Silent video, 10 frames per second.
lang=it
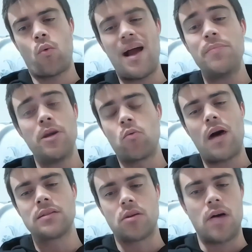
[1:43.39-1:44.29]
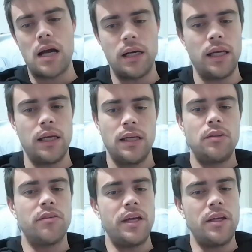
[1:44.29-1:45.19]
almeno quattro anni,
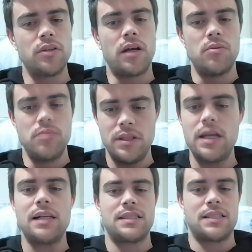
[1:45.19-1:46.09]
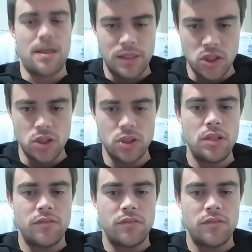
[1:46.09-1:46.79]
dove io dal lunedì al sabato